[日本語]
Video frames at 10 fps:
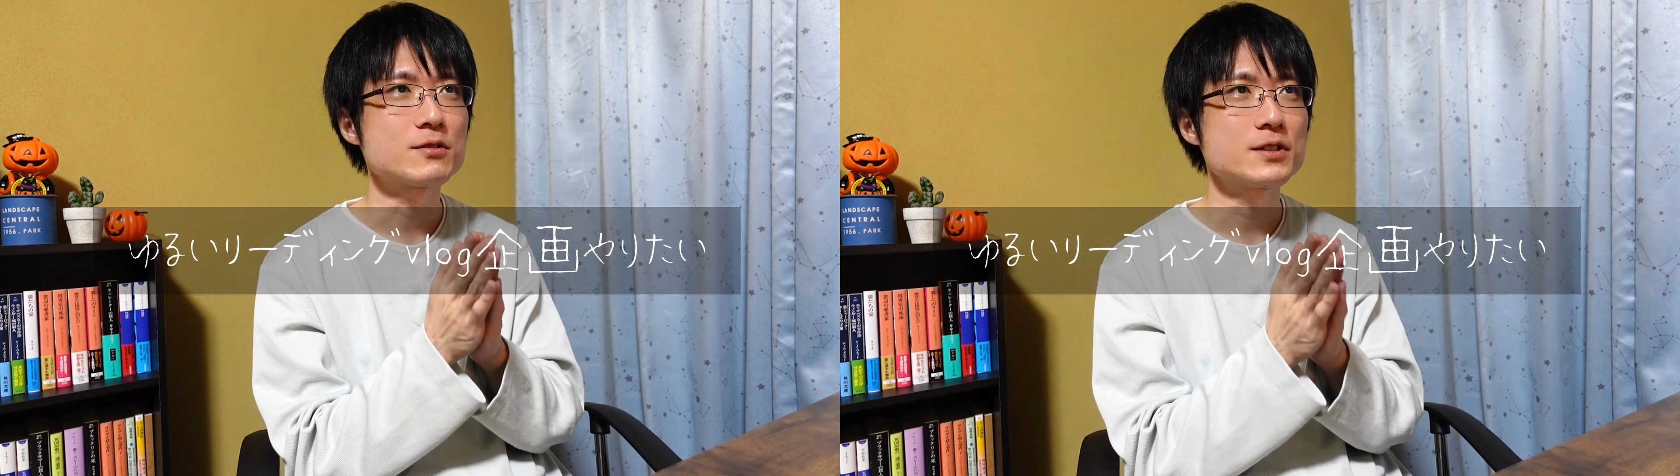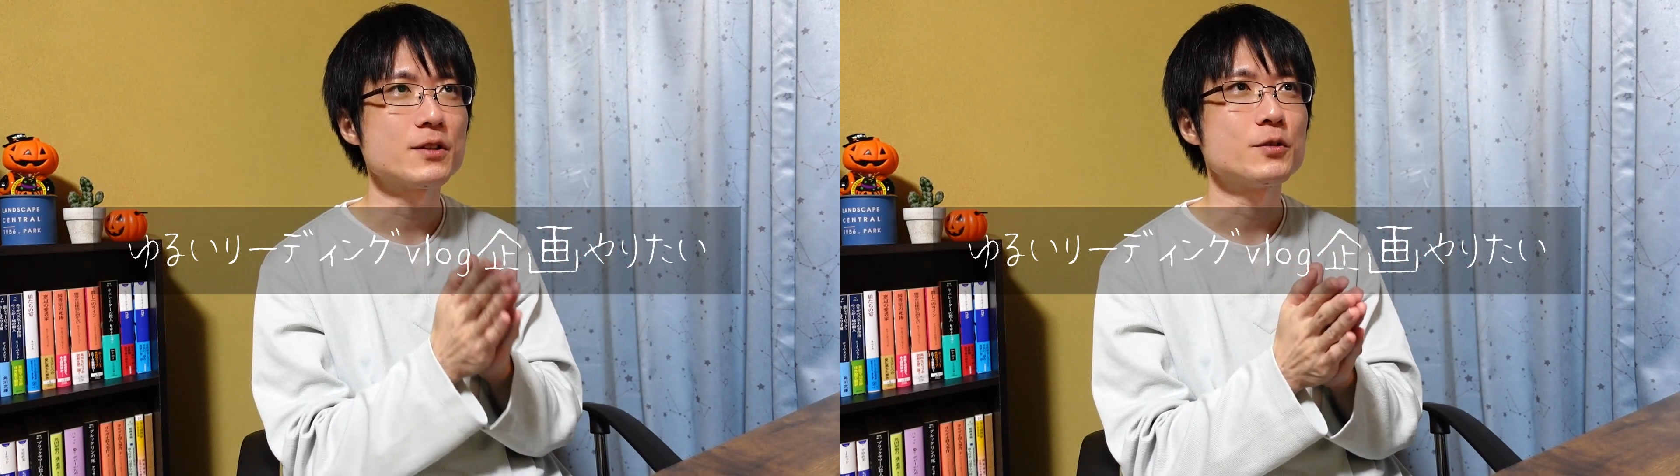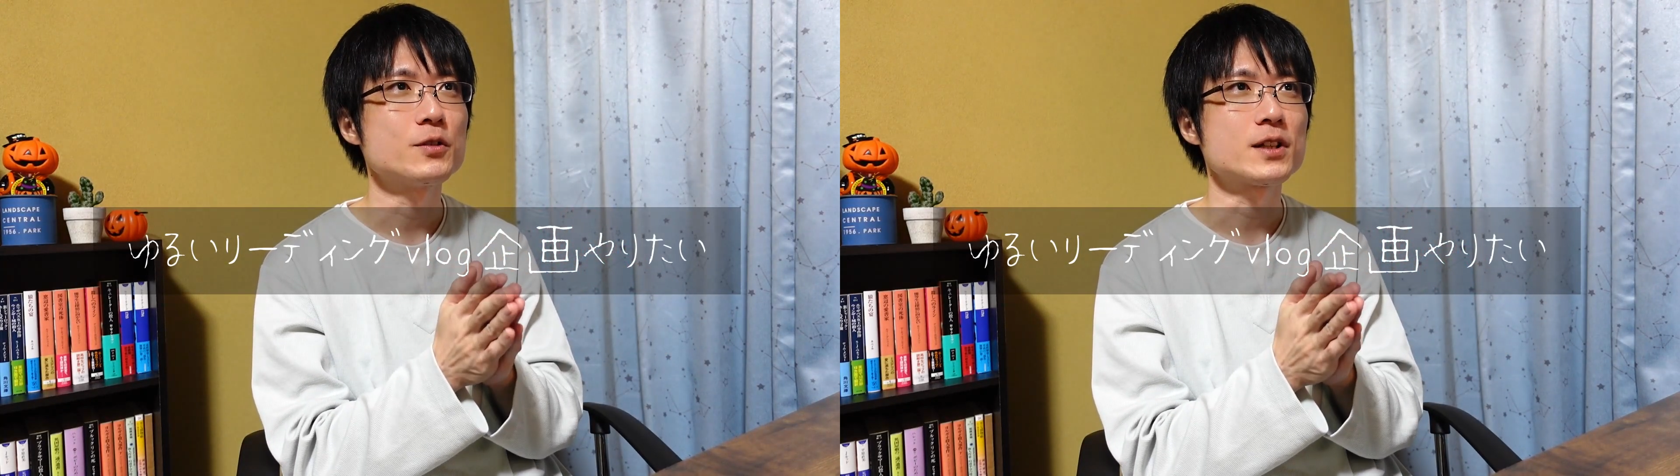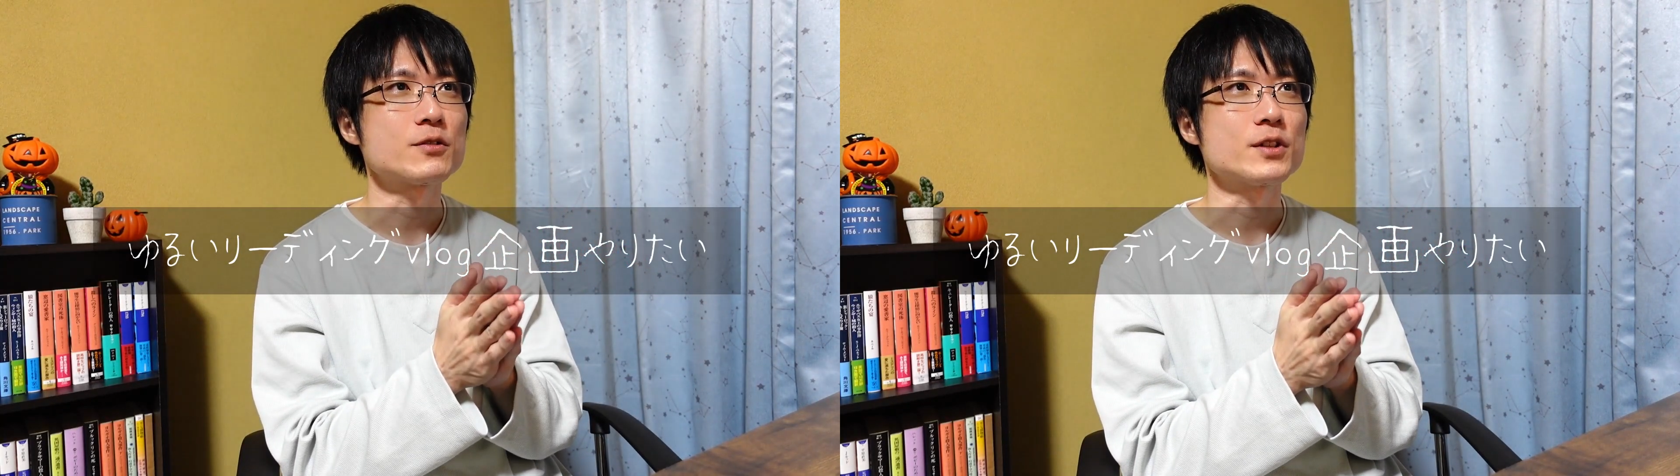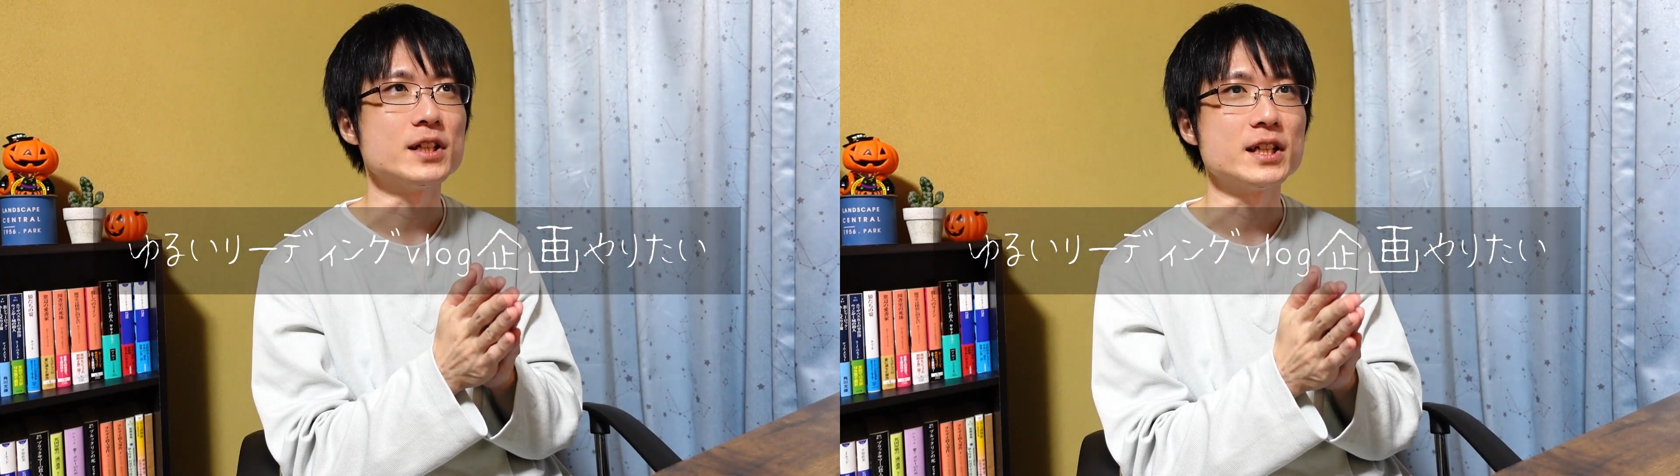線」を読んだ
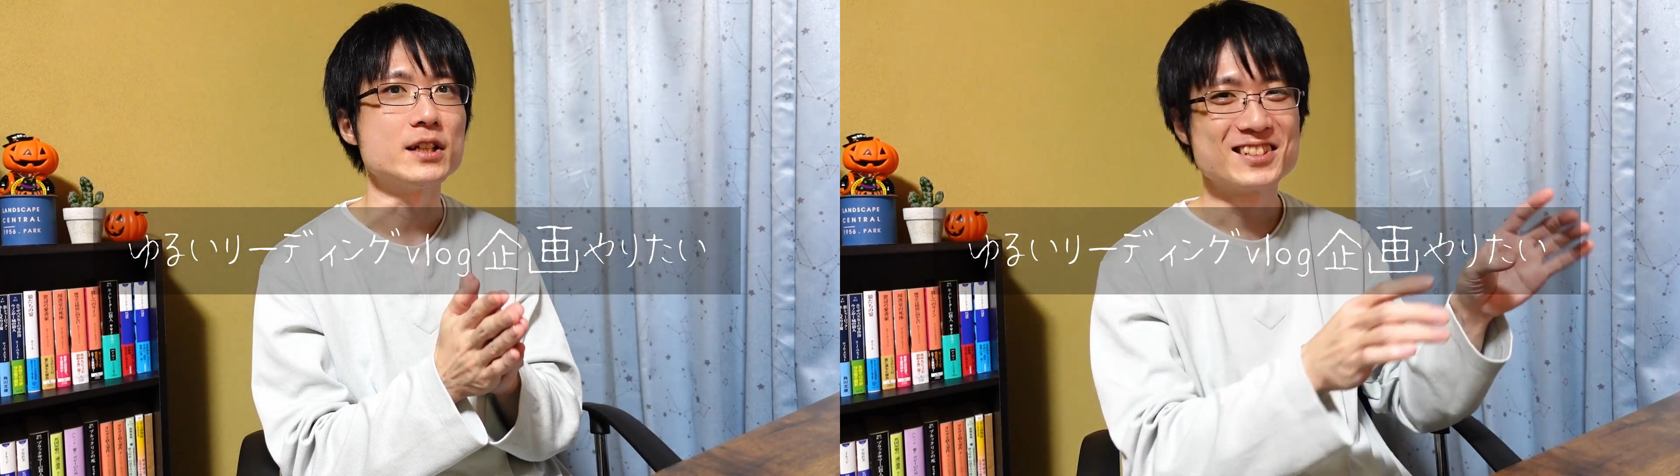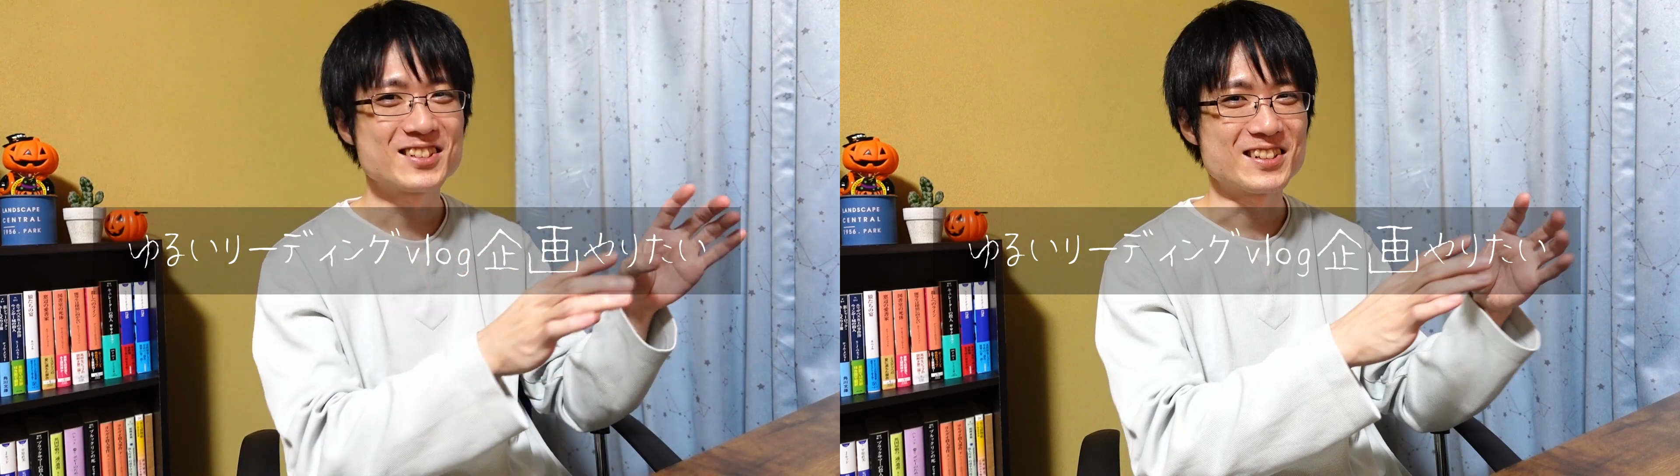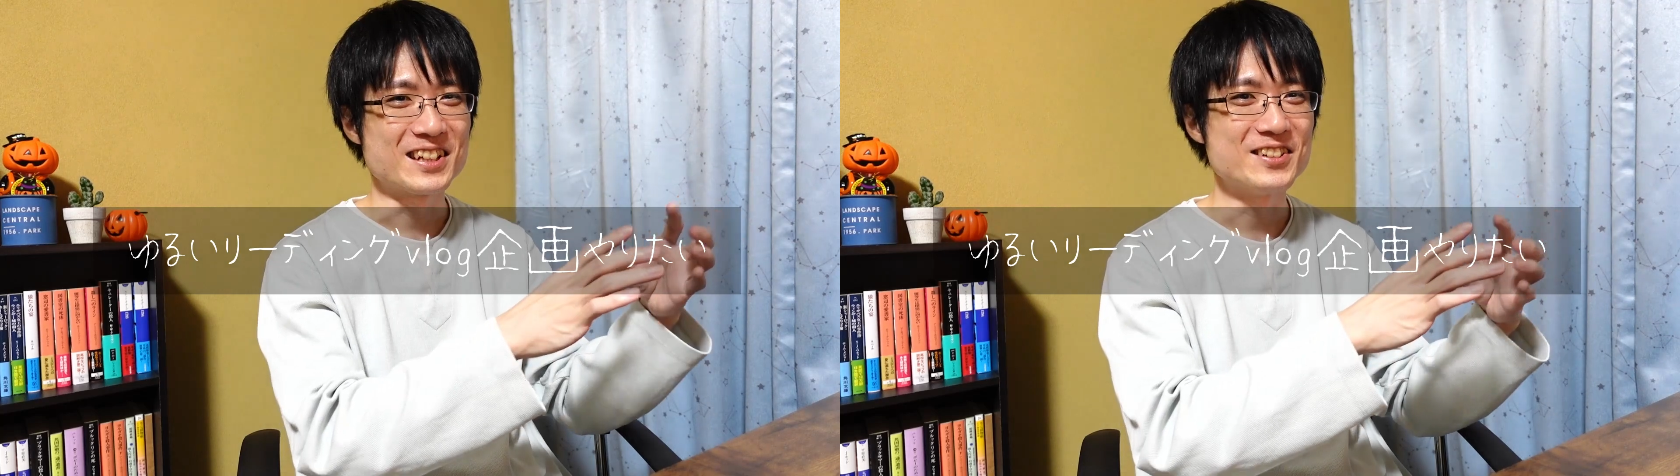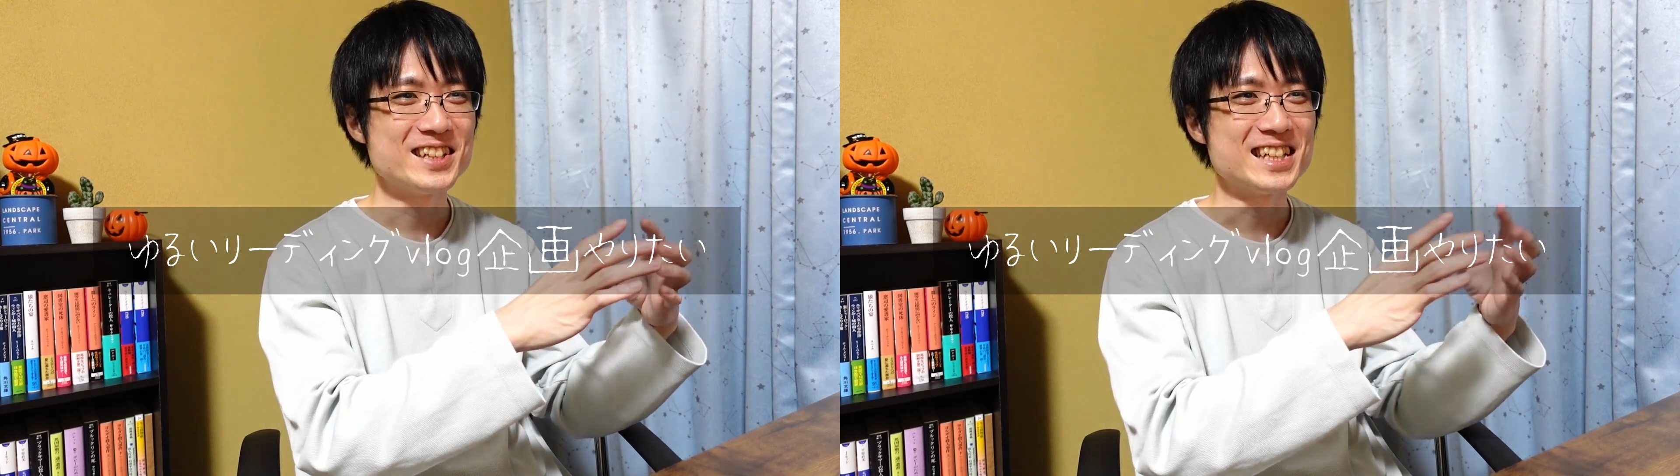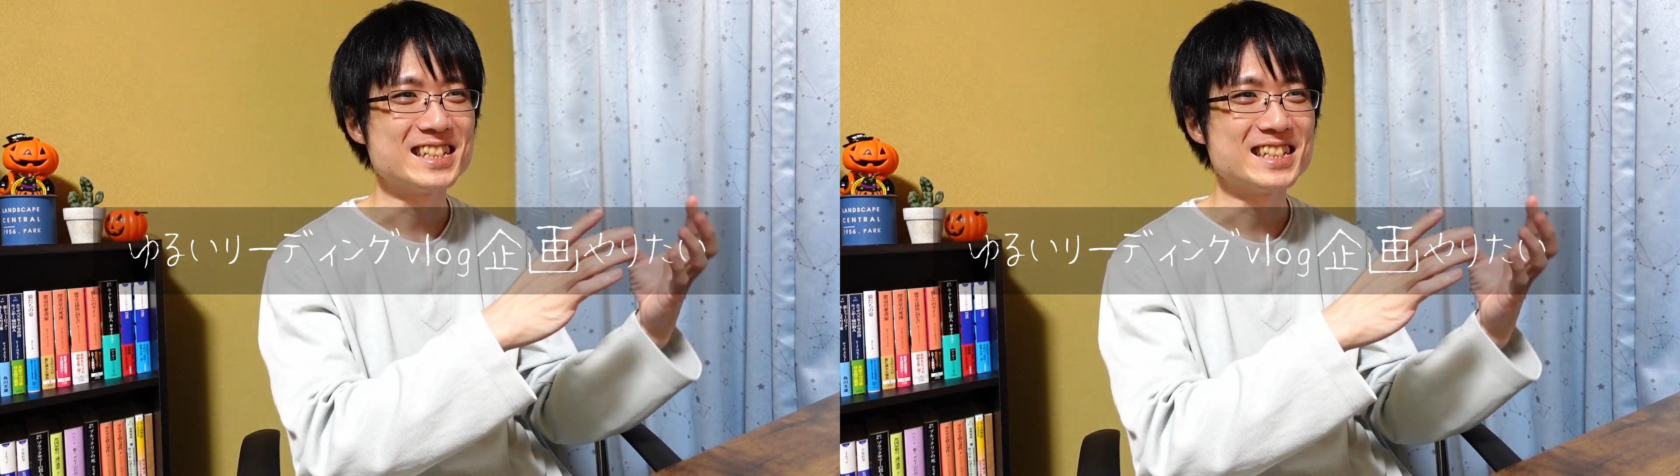時にちょっとね雰囲